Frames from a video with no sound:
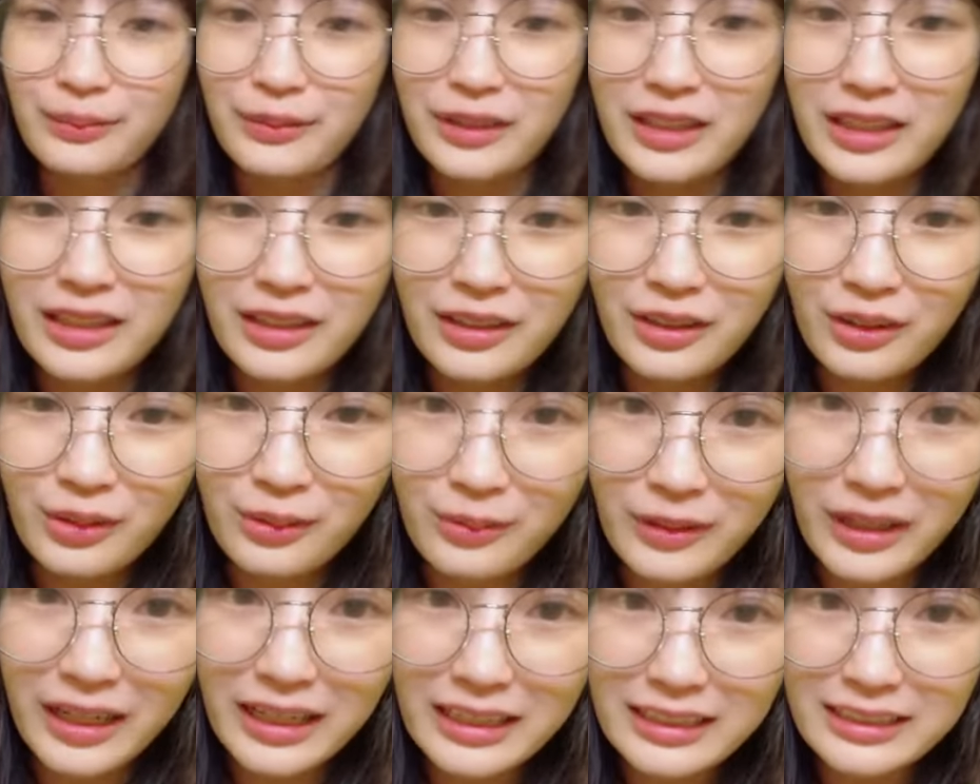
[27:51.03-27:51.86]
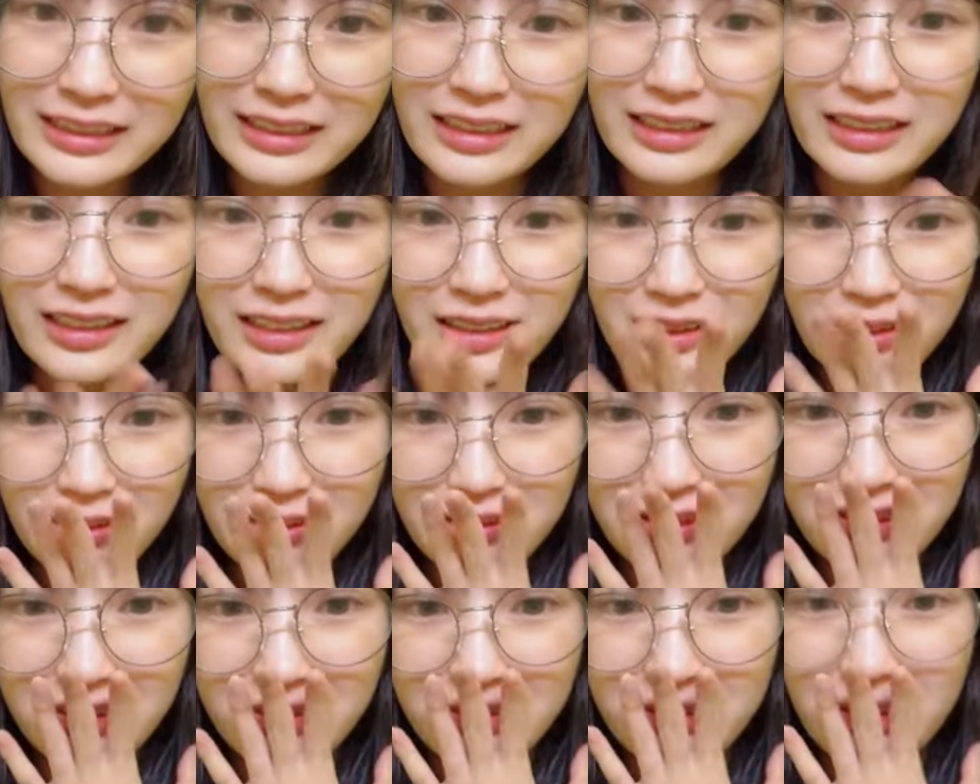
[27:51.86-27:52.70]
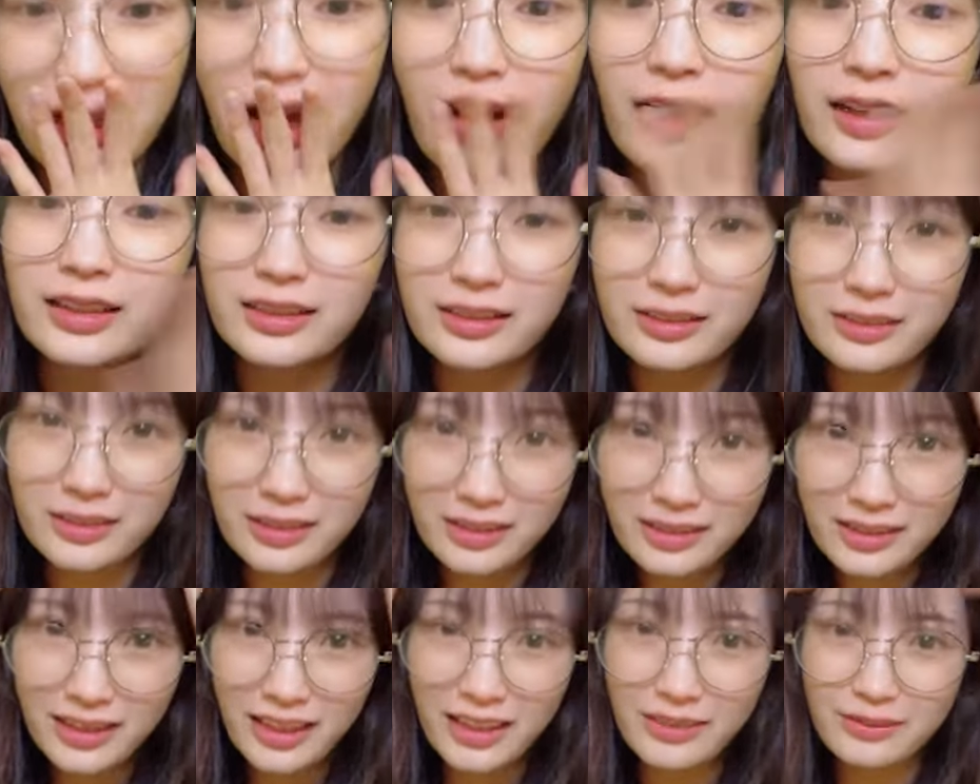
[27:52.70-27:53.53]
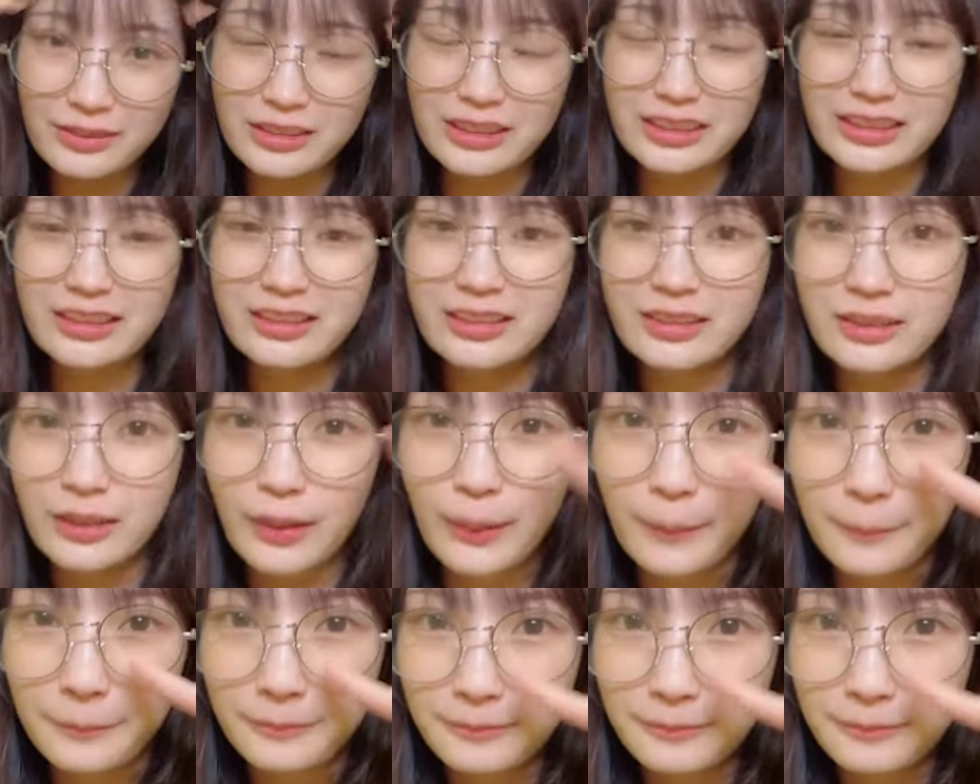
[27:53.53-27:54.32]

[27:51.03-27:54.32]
みんな今日も配信ありがとうございますあスクショタイム一瞬